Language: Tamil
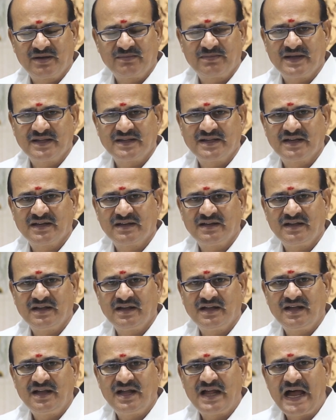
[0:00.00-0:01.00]
பேர் பார்த்திங்கன்னா
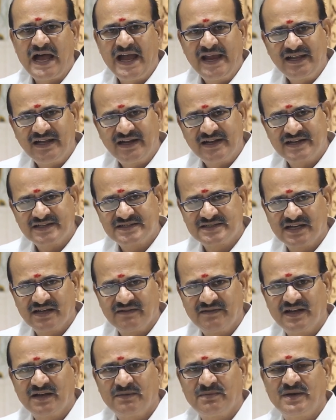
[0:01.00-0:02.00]
ஆயில்
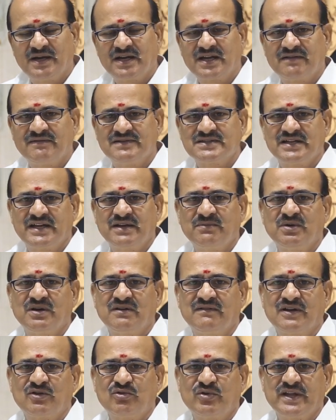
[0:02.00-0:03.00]
இண்டஸ்ட்ரியில் வேலை பார்க்குறவன் சனி
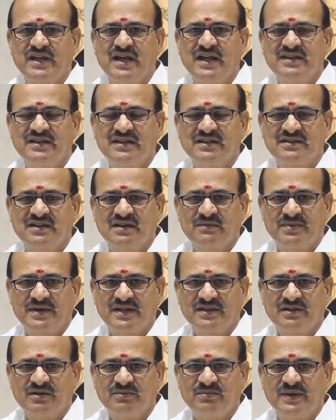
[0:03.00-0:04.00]
பகவானுடைய ஆதிக்கத்தில்
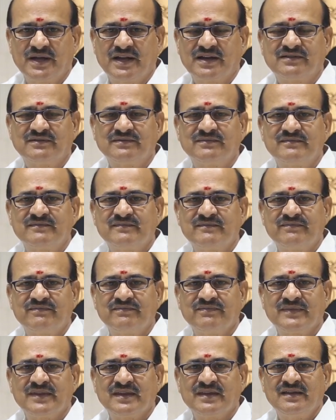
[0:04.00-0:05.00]
பிறந்திருப்பார்
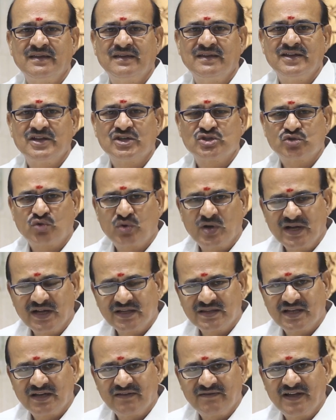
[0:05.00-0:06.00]

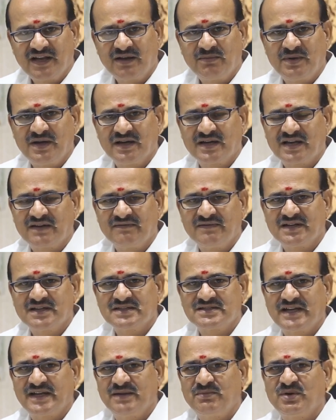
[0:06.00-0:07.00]
சுரங்கத்தில் வேலை
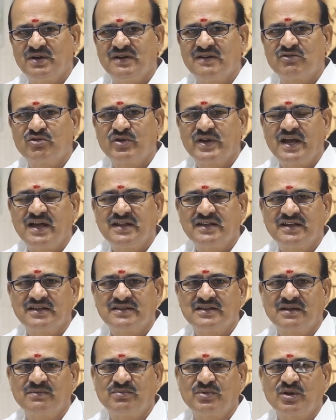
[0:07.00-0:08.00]
பார்க்குறவங்க சனி பகவானுடைய
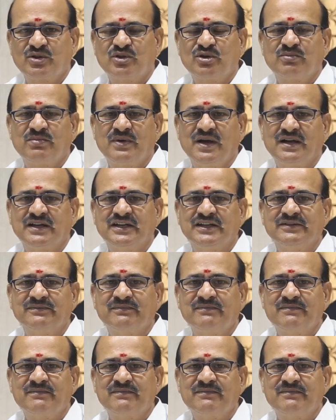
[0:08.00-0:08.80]
ஆதிக்கத்தில் பிறந்திருப்பாங்க